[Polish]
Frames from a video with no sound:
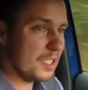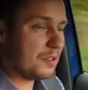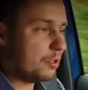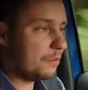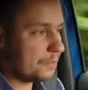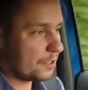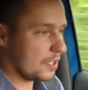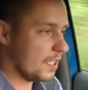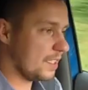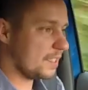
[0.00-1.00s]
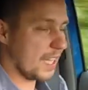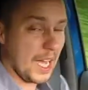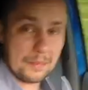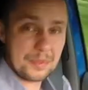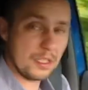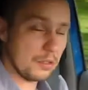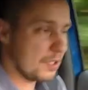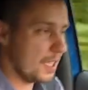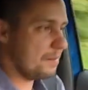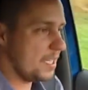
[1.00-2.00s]
litrów to jest
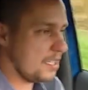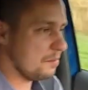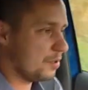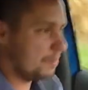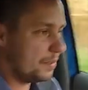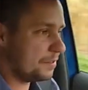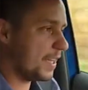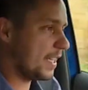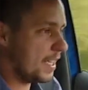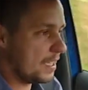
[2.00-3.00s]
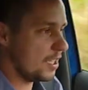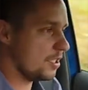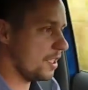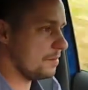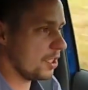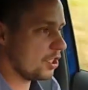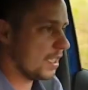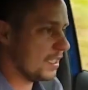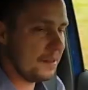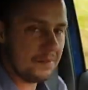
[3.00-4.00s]
absolutne minimum w takiej jeździe
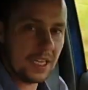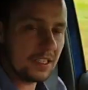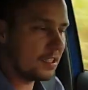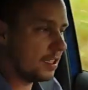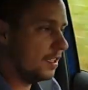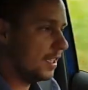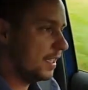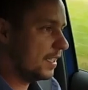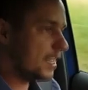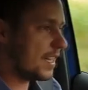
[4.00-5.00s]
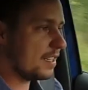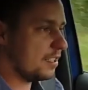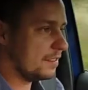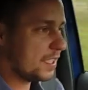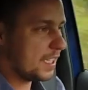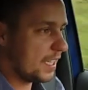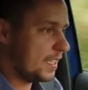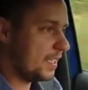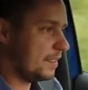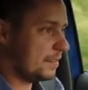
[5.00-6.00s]
mieszanej
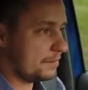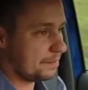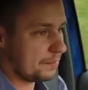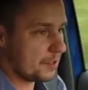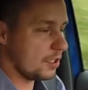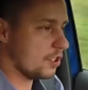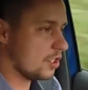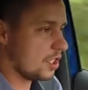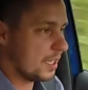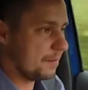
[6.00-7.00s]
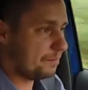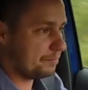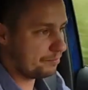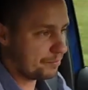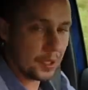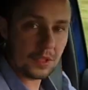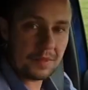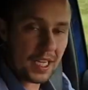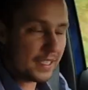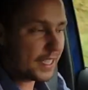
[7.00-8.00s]
miejsko-krakowskiej, troszeczkę
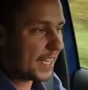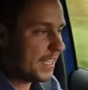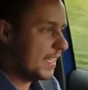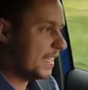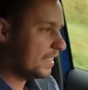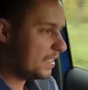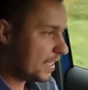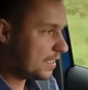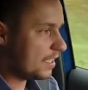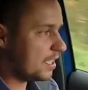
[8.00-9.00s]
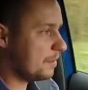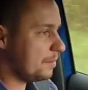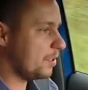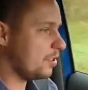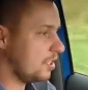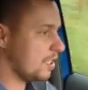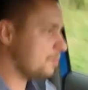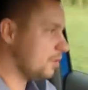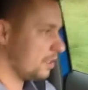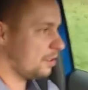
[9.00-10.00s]
podmiejskiej, nie zejdziemy poniżej
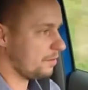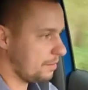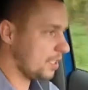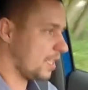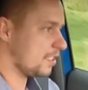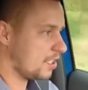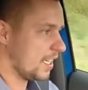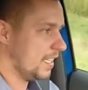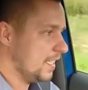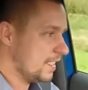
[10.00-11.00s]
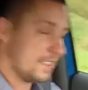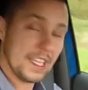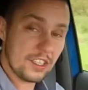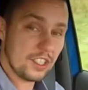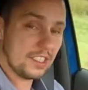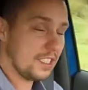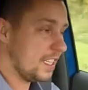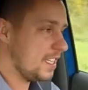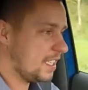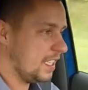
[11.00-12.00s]
7 litrów. Myślę, że starsze
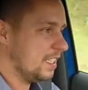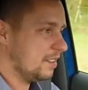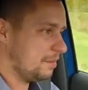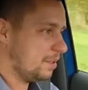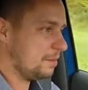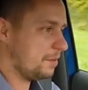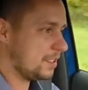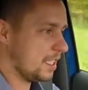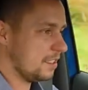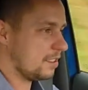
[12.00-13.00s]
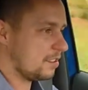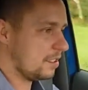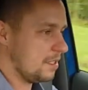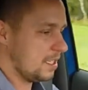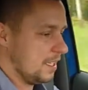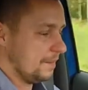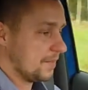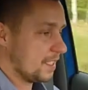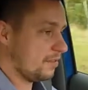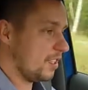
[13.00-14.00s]
TDI-ki byłyby w stanie to zrobić,
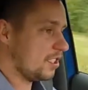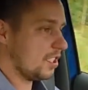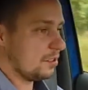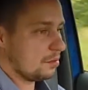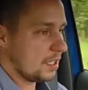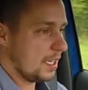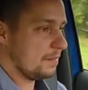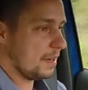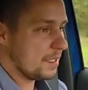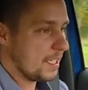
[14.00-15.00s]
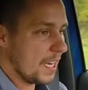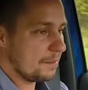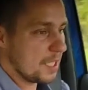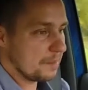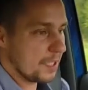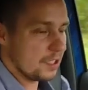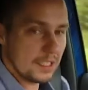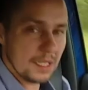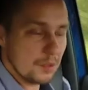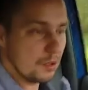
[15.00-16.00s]
zwłaszcza, że tutaj mamy jakby nie
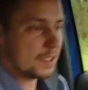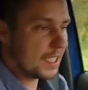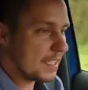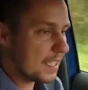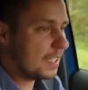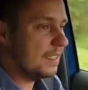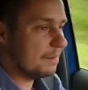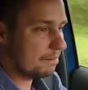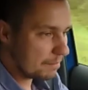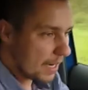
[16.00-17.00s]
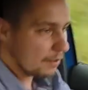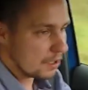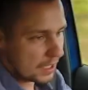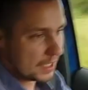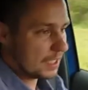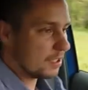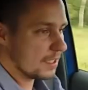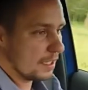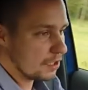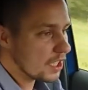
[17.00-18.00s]
patrzeć samochód nadal mały i ja to
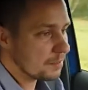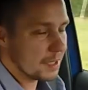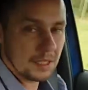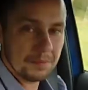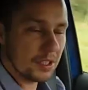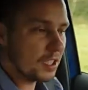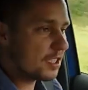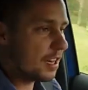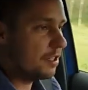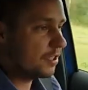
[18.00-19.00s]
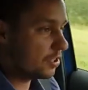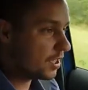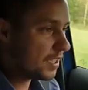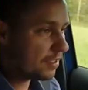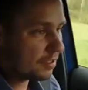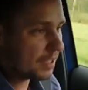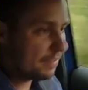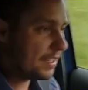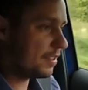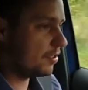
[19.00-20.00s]
cały czas będę podkreślał. To nie jest
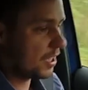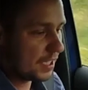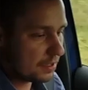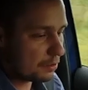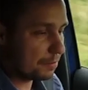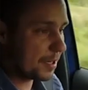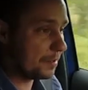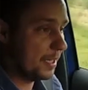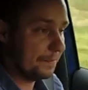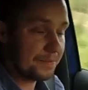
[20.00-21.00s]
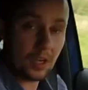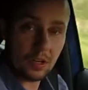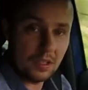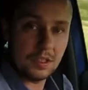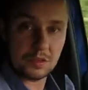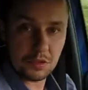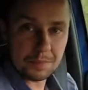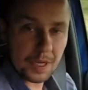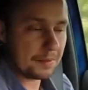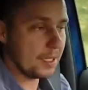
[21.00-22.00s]
Octavia, to nie jest Superb. O,
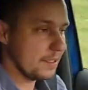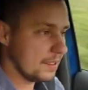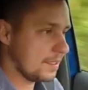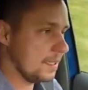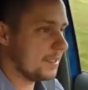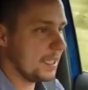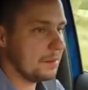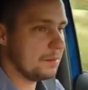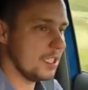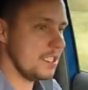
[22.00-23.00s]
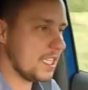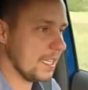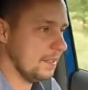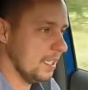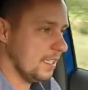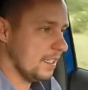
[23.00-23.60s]
Superb z tym samym silnikiem,